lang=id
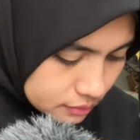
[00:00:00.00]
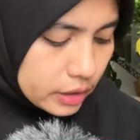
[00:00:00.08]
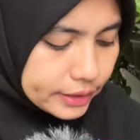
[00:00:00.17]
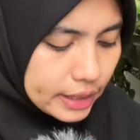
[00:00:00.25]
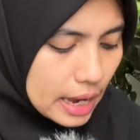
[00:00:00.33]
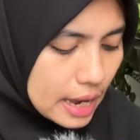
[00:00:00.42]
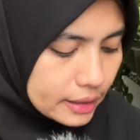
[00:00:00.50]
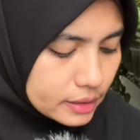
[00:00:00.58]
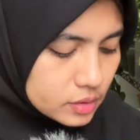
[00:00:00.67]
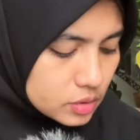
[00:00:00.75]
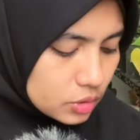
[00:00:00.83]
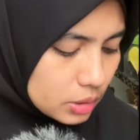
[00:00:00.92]
ya yeah, it
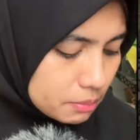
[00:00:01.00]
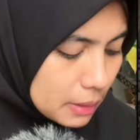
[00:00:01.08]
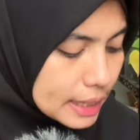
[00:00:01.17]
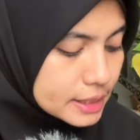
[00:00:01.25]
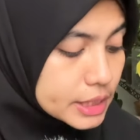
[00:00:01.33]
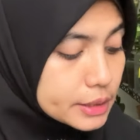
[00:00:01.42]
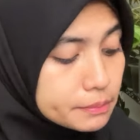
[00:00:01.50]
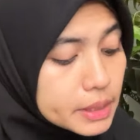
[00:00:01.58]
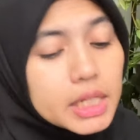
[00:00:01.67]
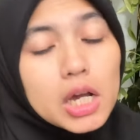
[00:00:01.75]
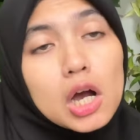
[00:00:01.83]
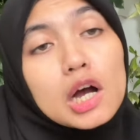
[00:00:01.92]
reminds
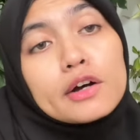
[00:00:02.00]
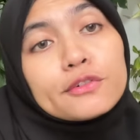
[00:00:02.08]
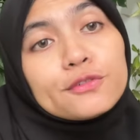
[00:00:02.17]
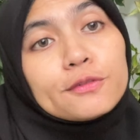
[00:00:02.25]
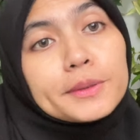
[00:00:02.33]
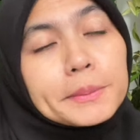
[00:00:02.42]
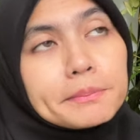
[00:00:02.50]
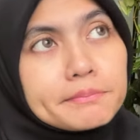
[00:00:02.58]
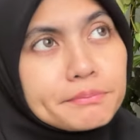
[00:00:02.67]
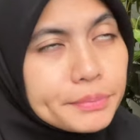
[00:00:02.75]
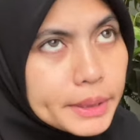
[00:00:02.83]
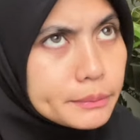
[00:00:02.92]
me of
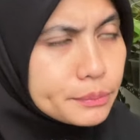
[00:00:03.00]
Pink